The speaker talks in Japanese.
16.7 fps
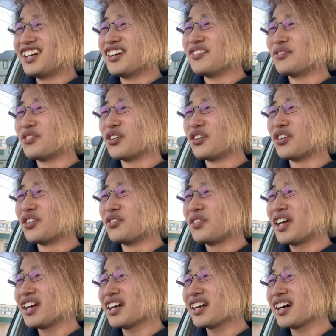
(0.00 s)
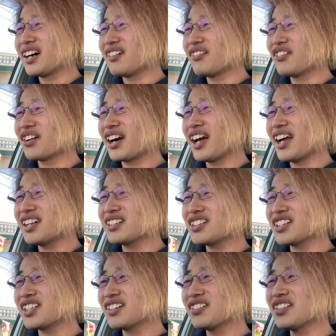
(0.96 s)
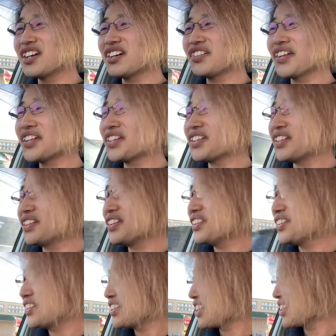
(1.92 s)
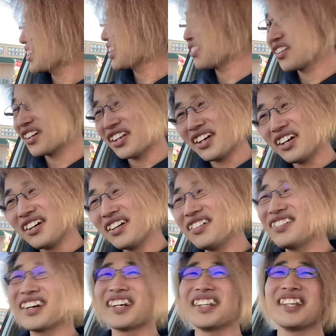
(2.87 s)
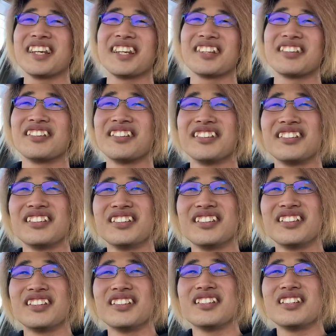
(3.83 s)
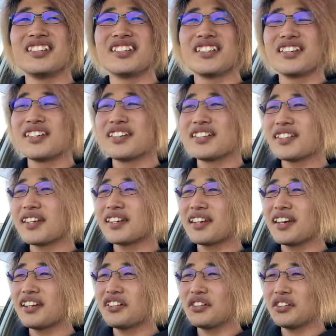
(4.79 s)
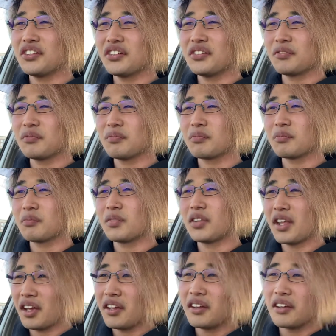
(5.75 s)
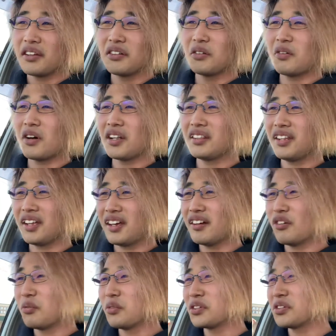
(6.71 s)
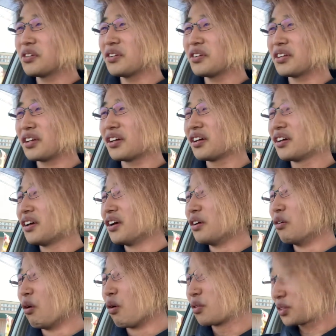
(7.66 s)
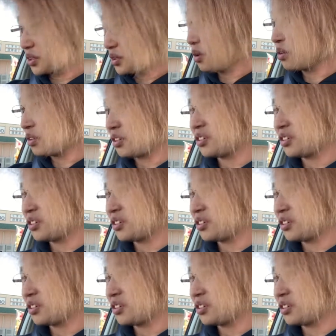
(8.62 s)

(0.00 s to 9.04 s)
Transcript: うもうメーカーも開発してくんなくなっちゃったのかなわかんないけど最近 N… ンダー型すんだっけね N1 ね面白いね6足っつっ